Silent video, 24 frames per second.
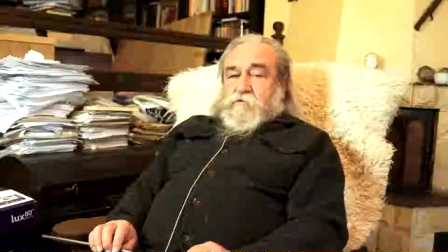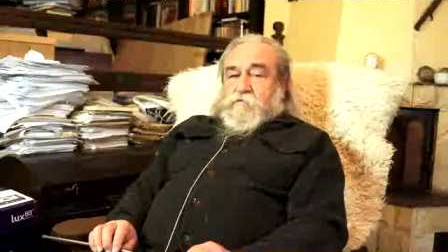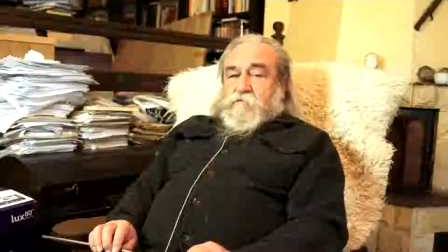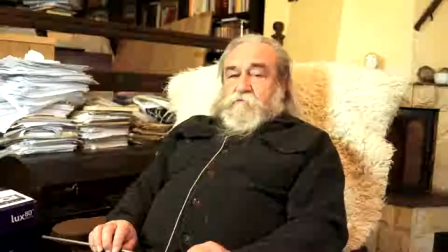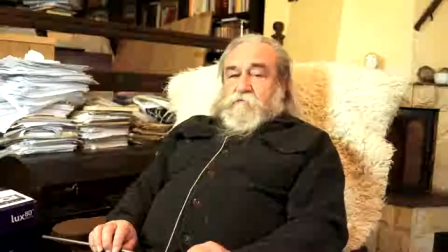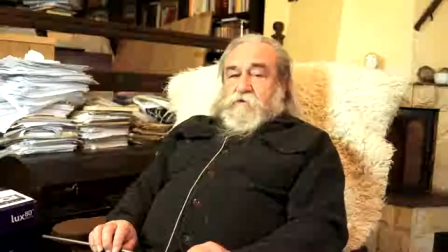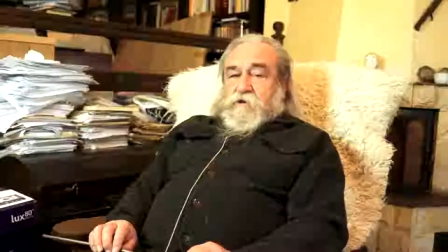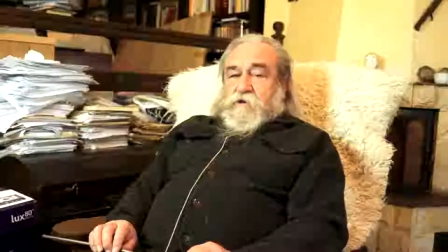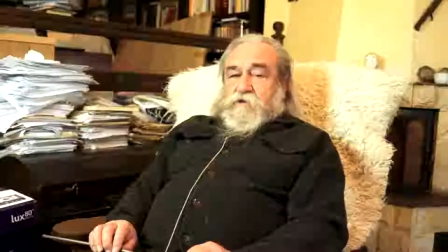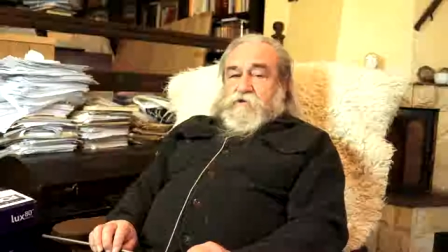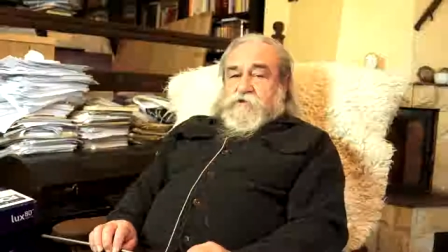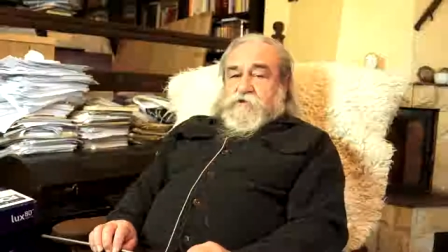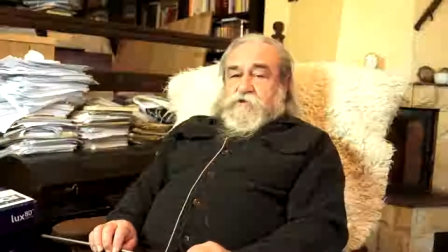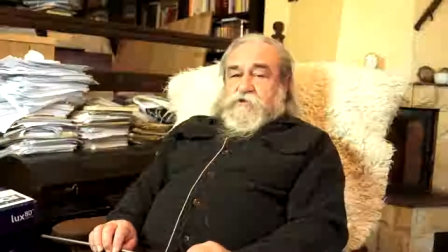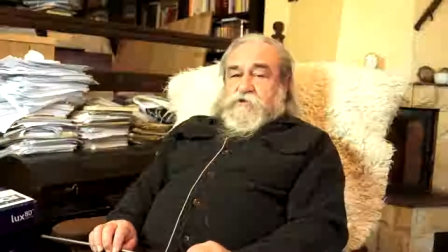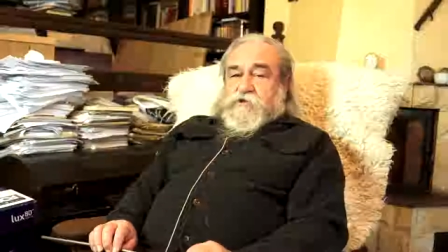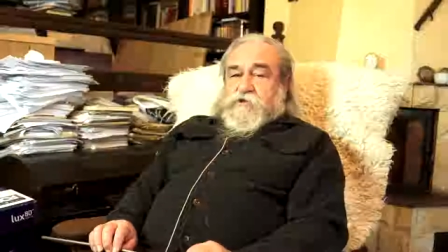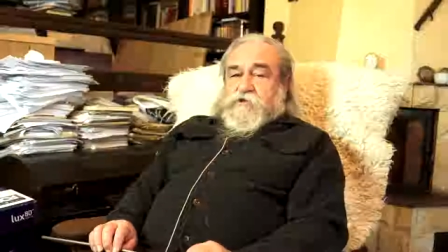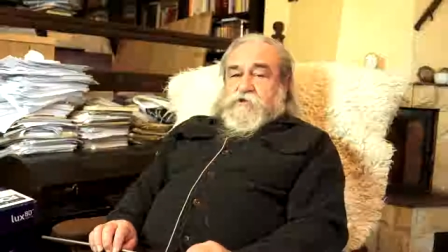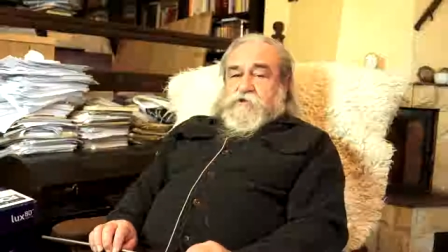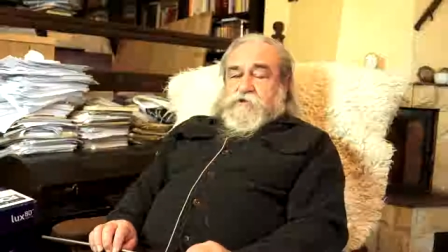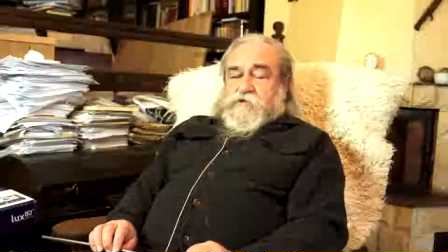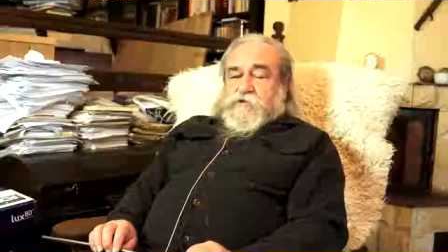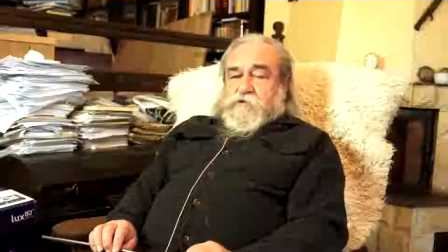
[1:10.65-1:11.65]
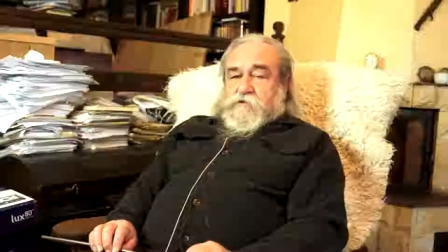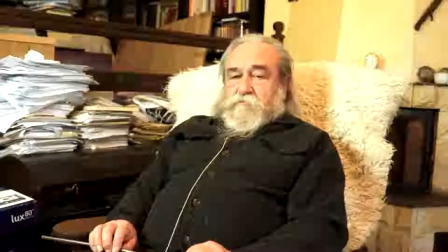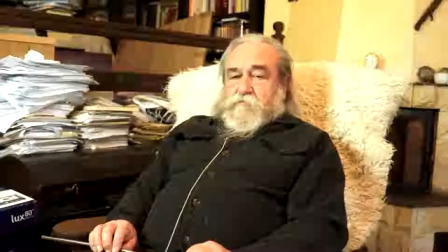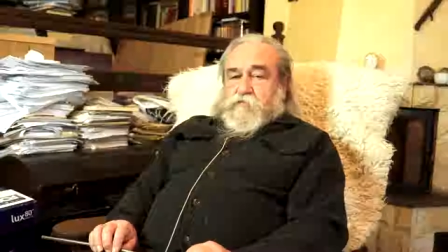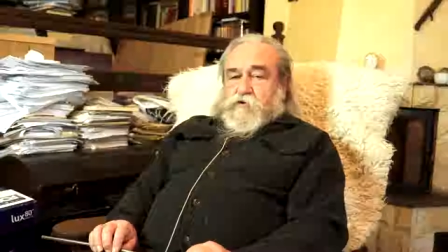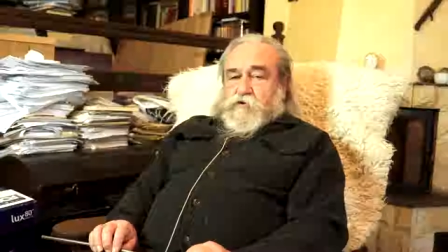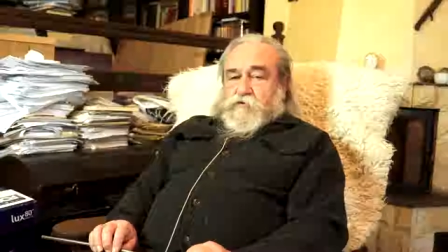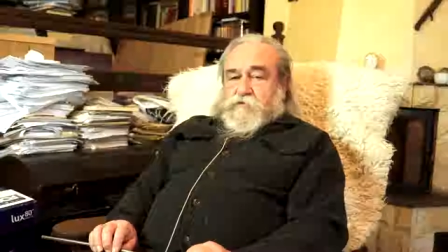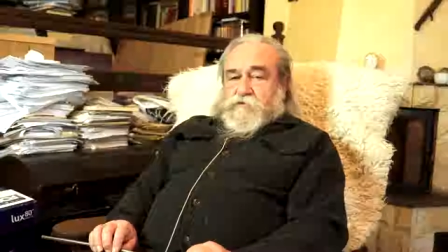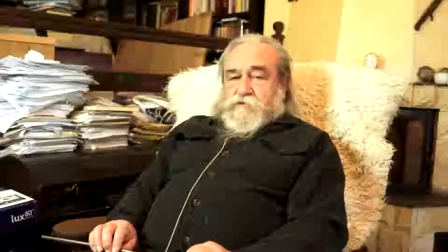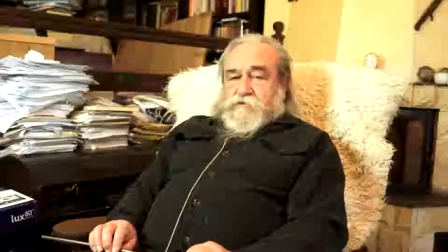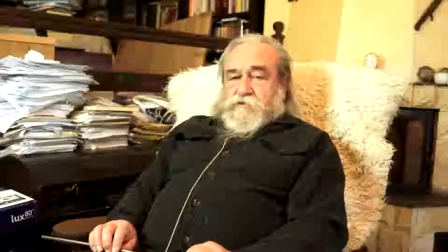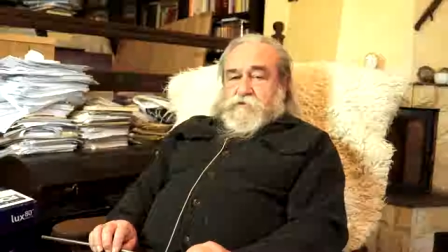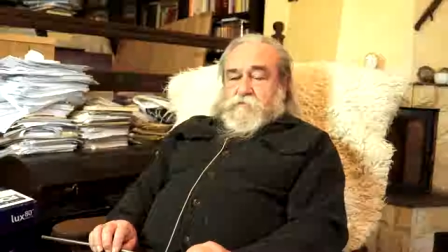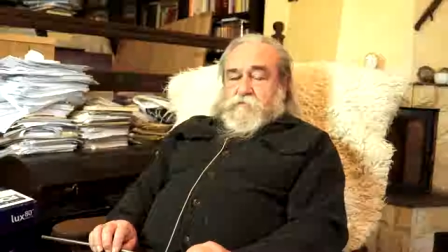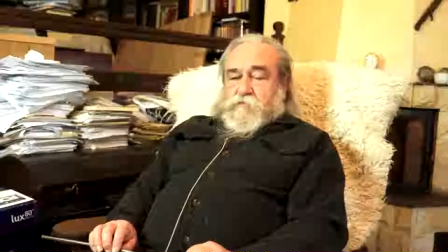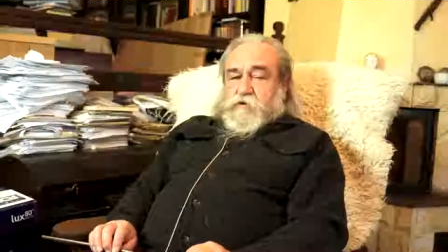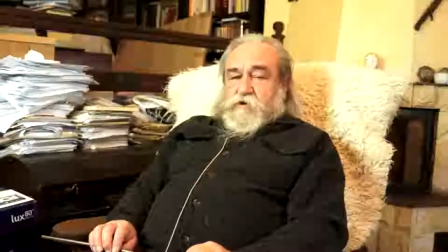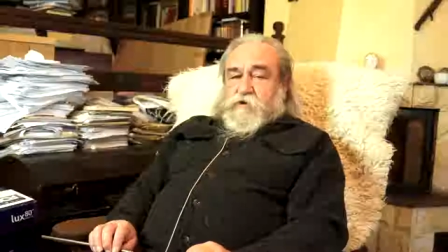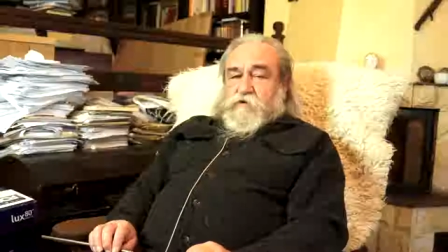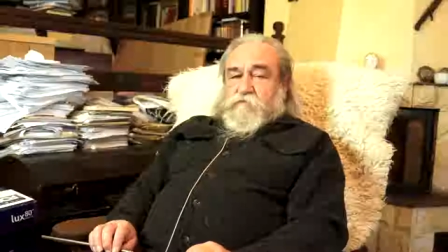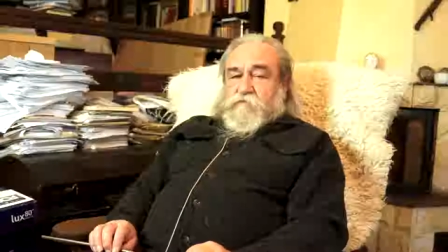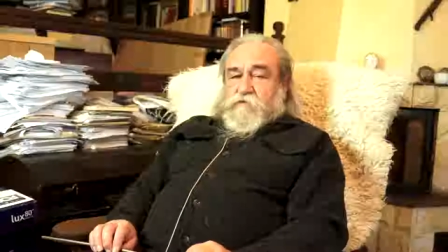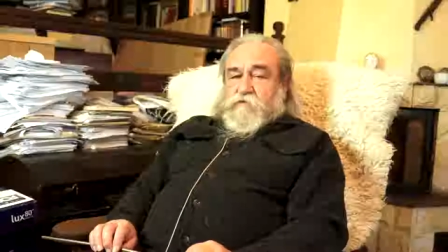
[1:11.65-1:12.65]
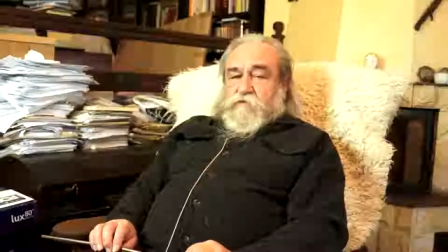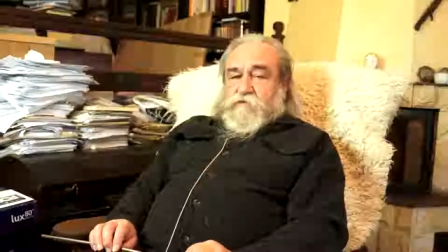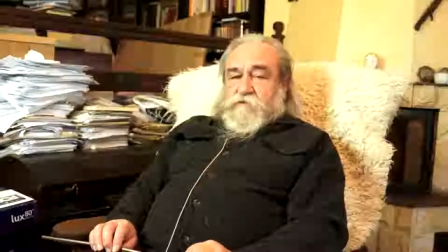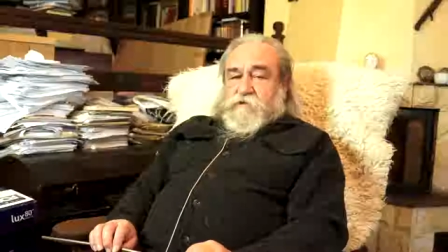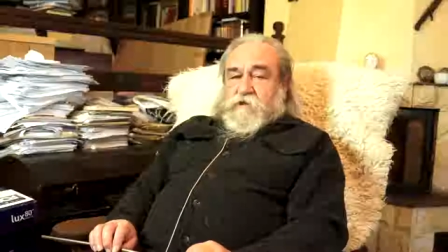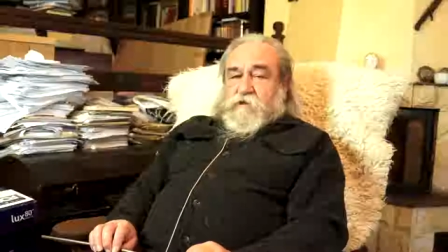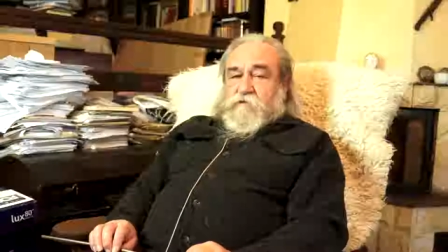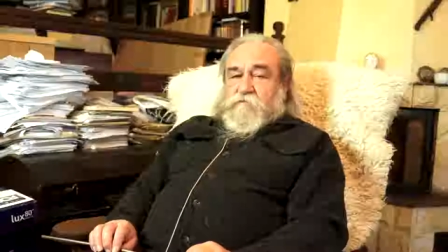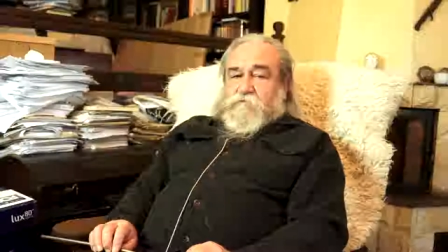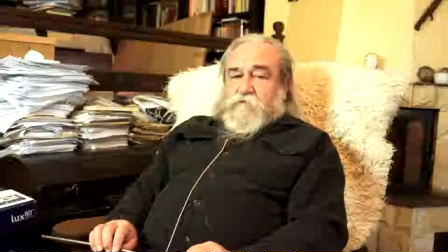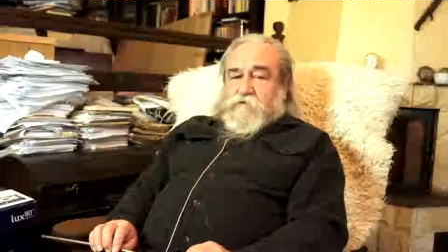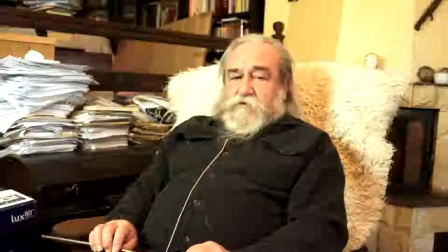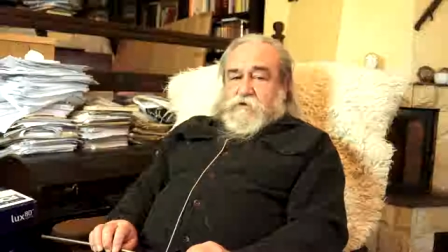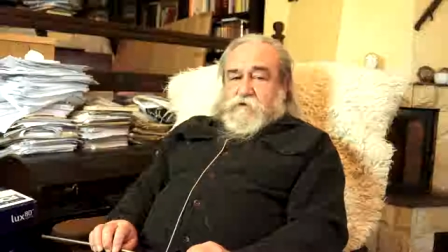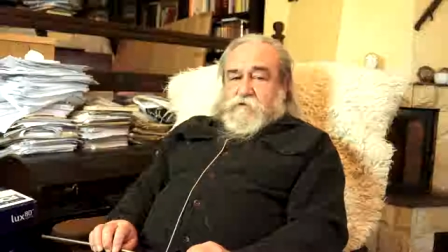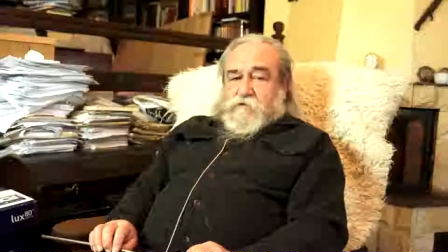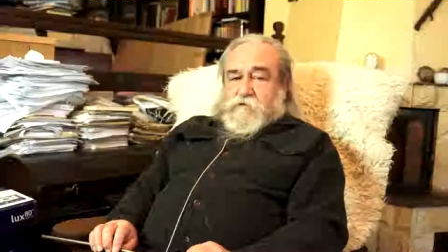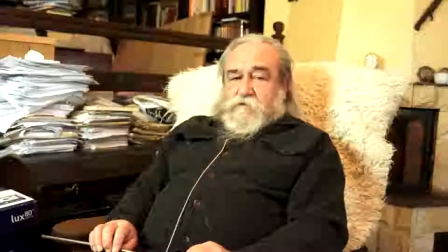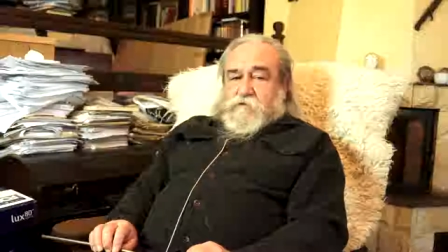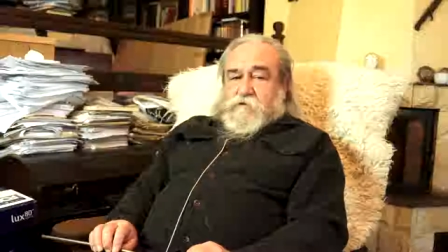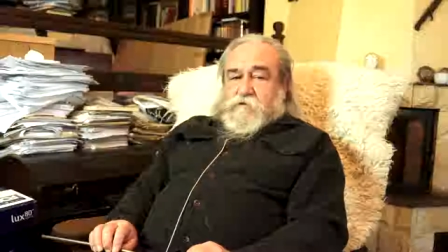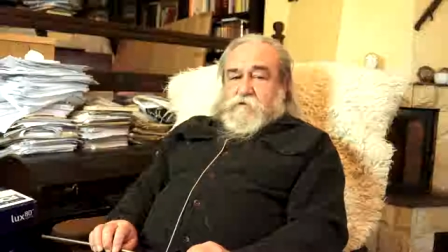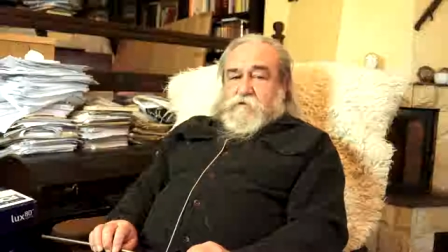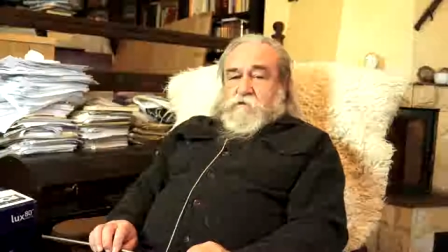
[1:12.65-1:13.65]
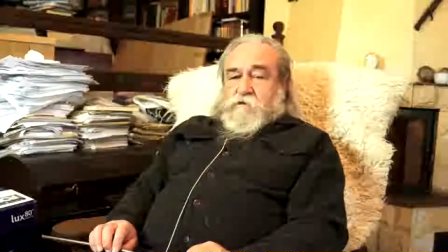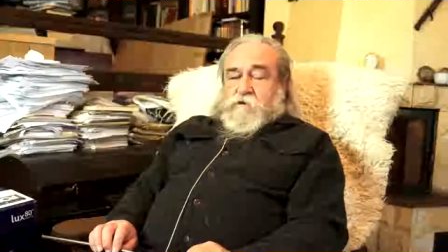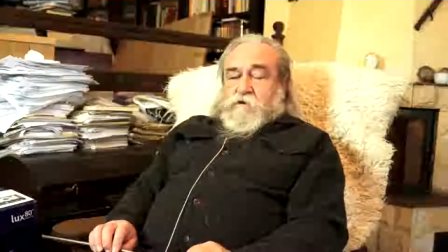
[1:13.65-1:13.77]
w większej części Polski panował stan wojenny.